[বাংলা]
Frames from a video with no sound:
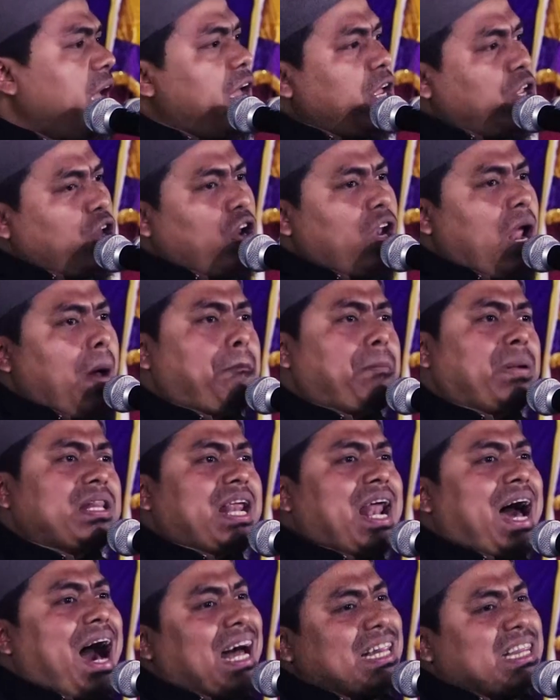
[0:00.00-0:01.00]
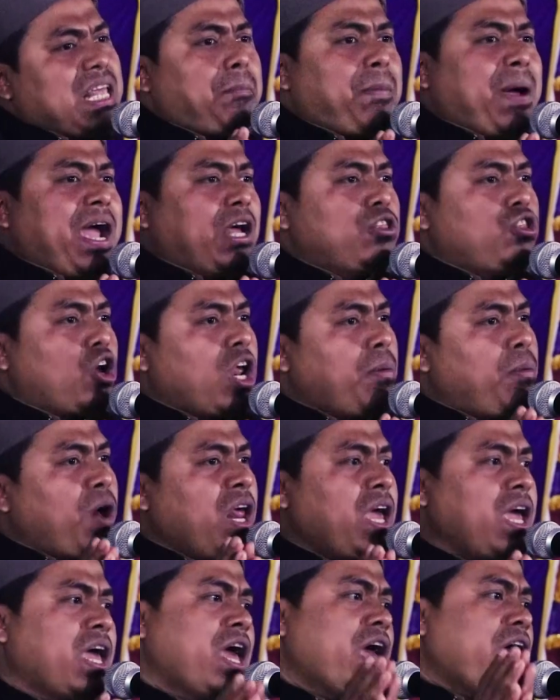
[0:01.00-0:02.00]
এই জন্য আপনাদের হাতে পায়ে ধরে
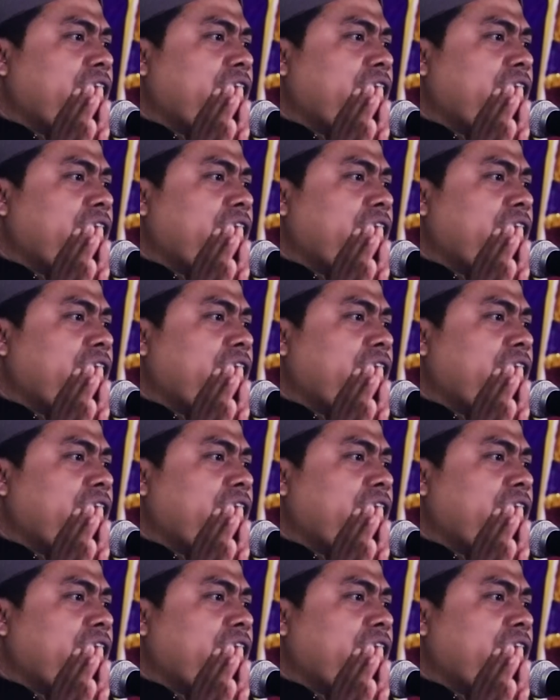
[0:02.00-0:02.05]
বলি